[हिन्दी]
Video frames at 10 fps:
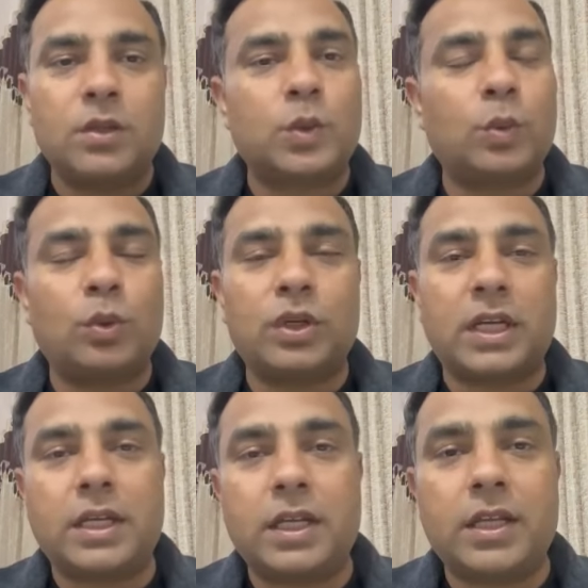तो वो
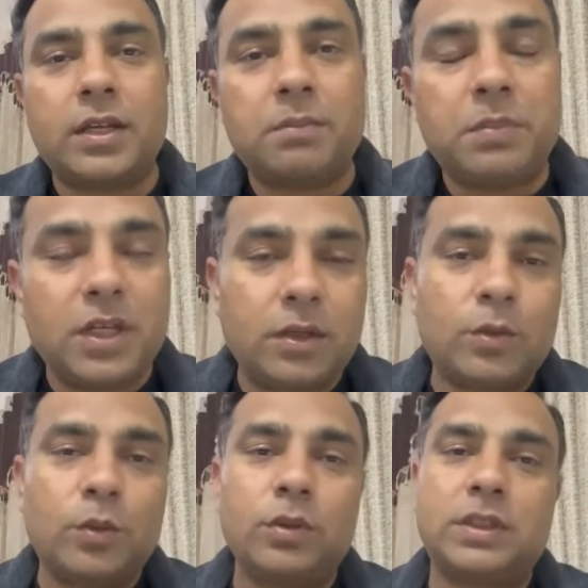कह रहे हैं
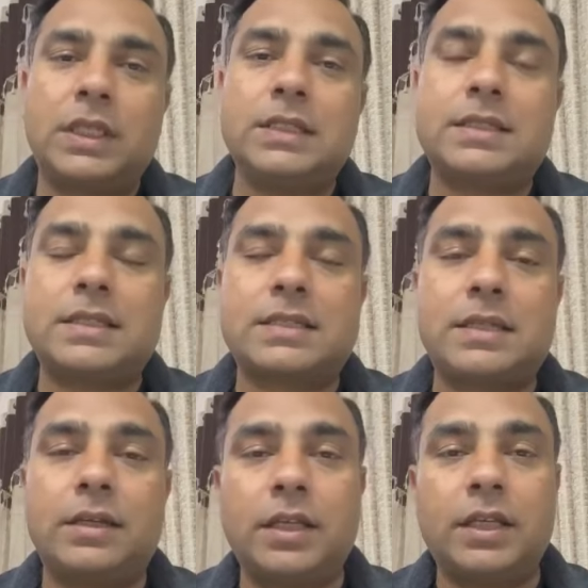बिल्कुल
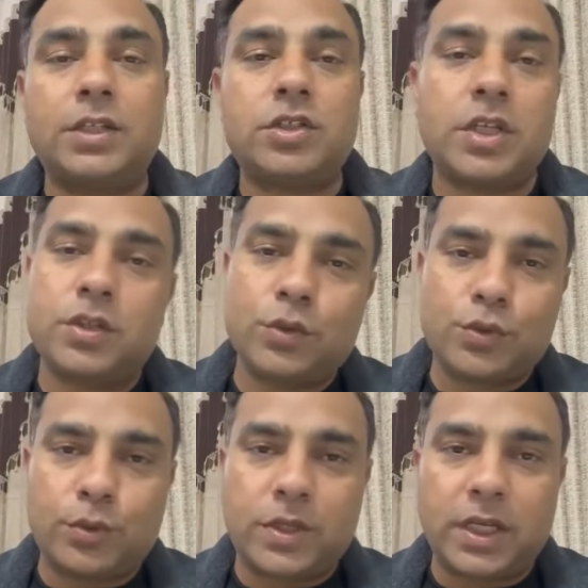360 डिग्री चेंज हो
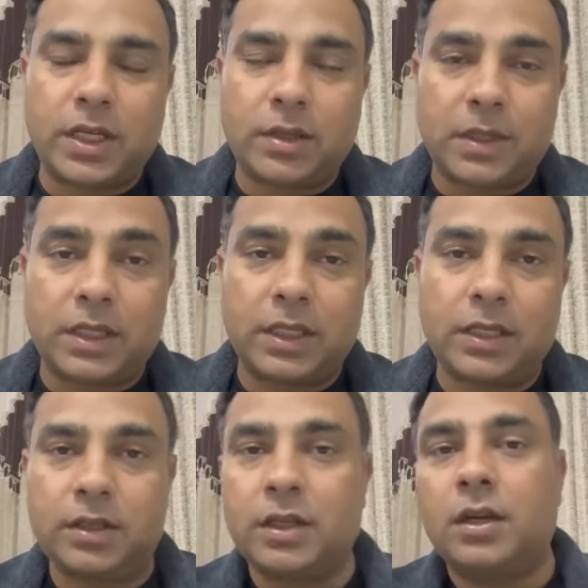चुकी है हमारे
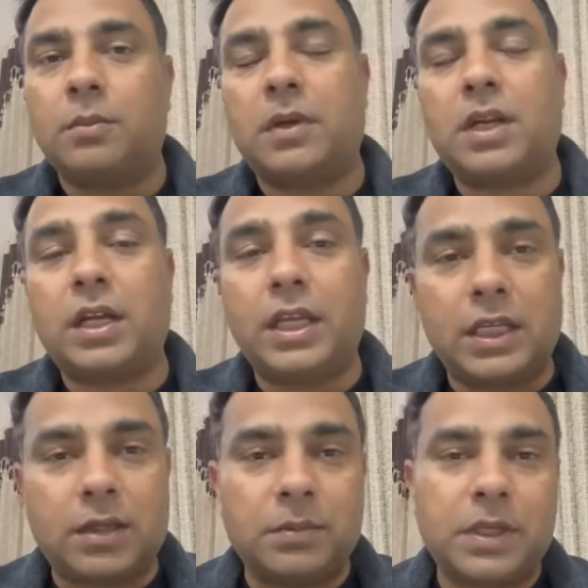मतलब
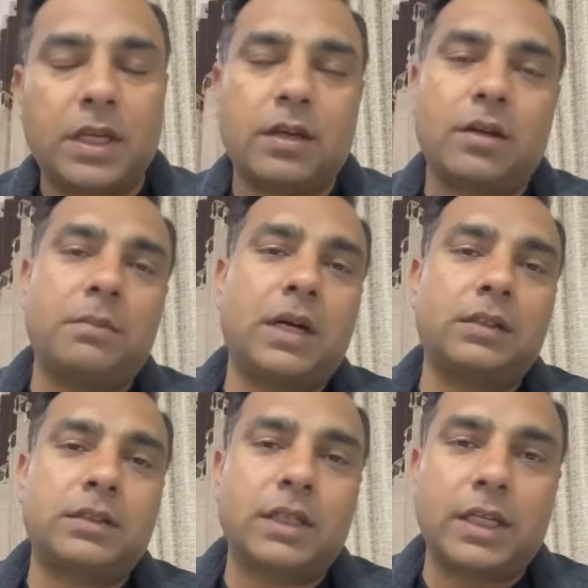इनकम की अगर हम
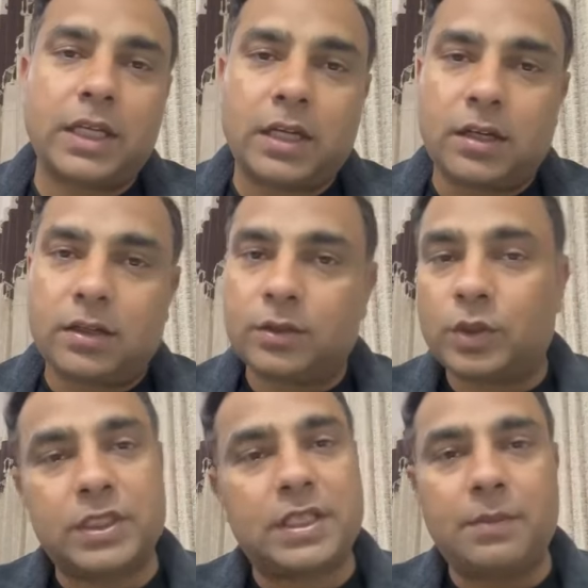बात करें या
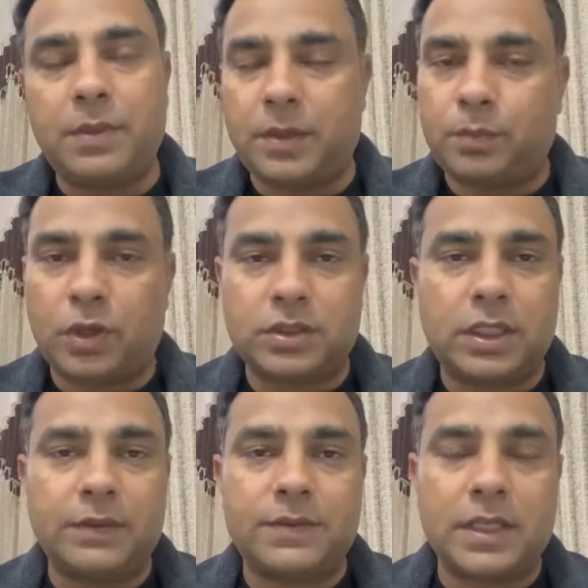किसी भी
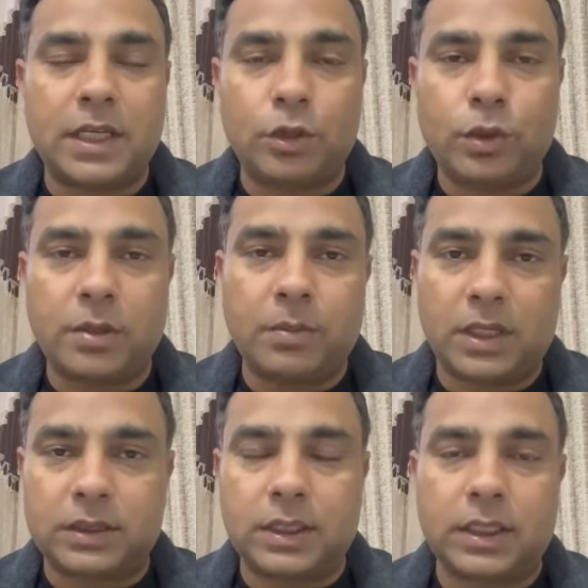पॉजिटिव सिनेरियो की
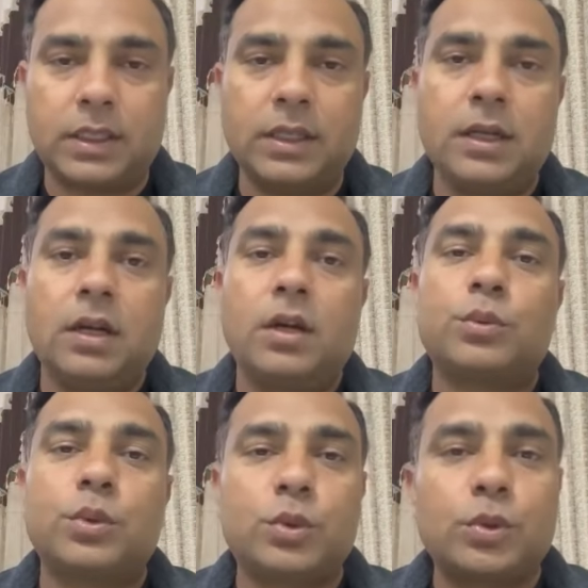बात करें
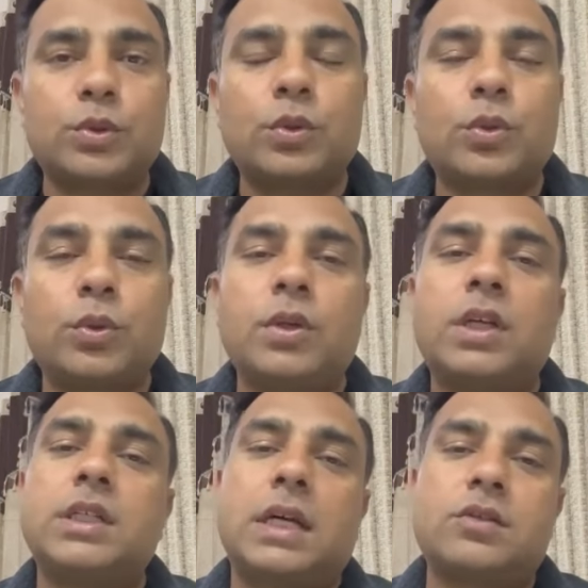तो दोस्तों
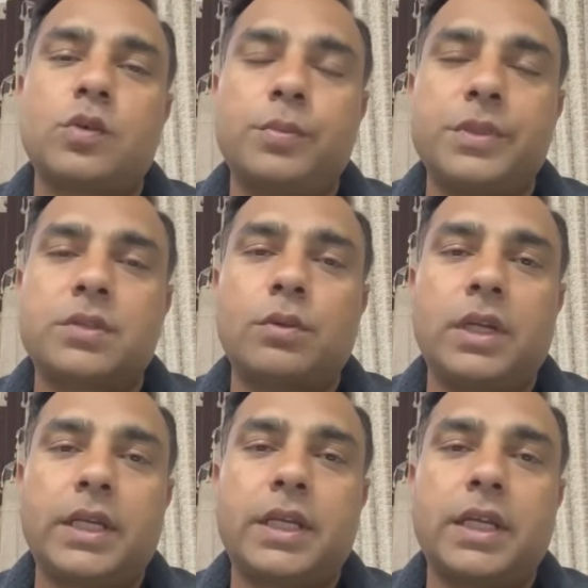2024 को
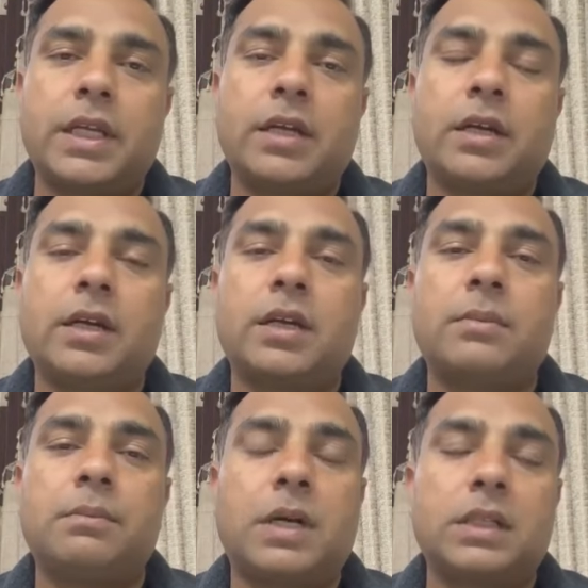लेके अगर
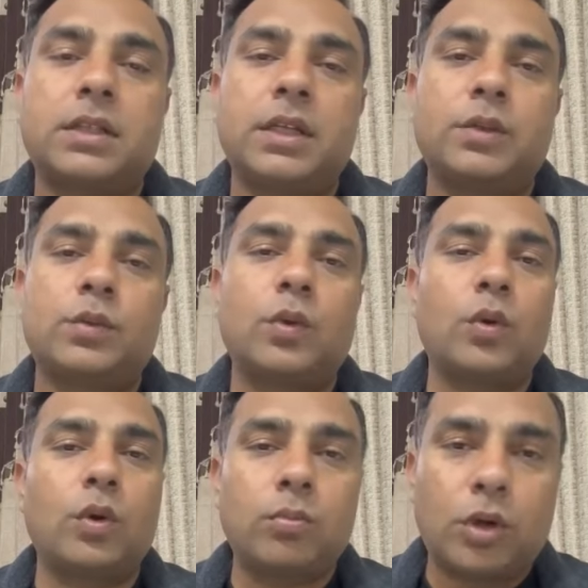हम बात करें तो
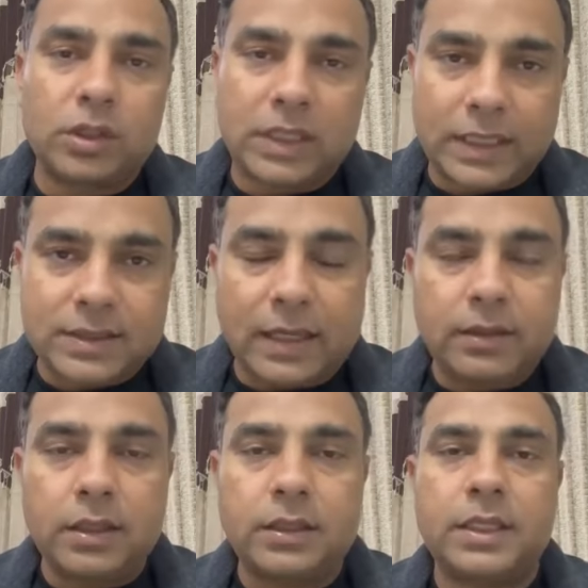लोग बहुत
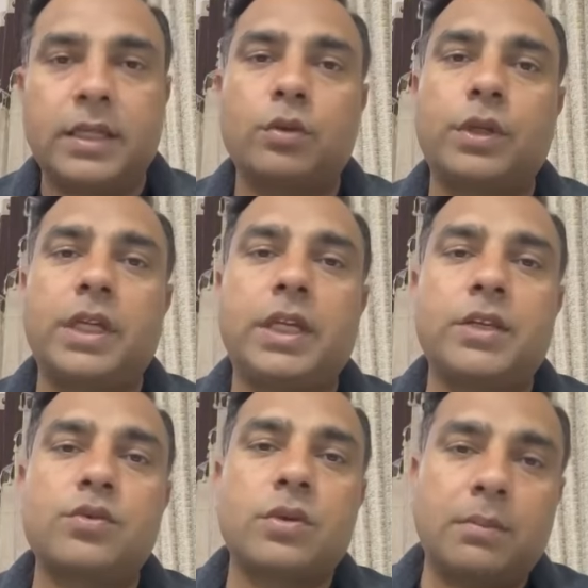एक्साइटेड थे क्योंकि
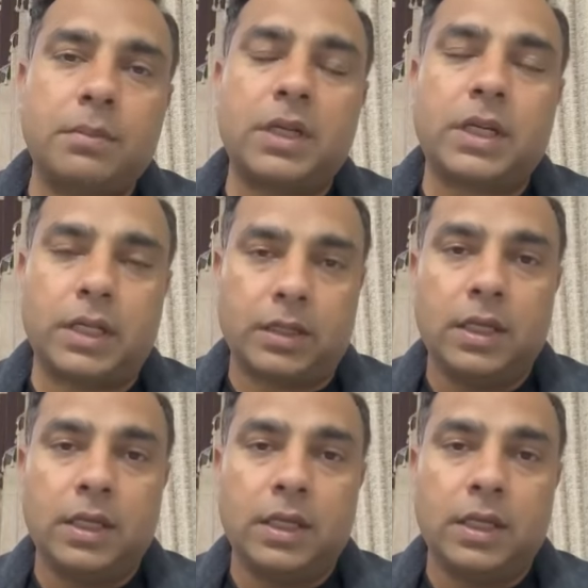ये जो नंबर है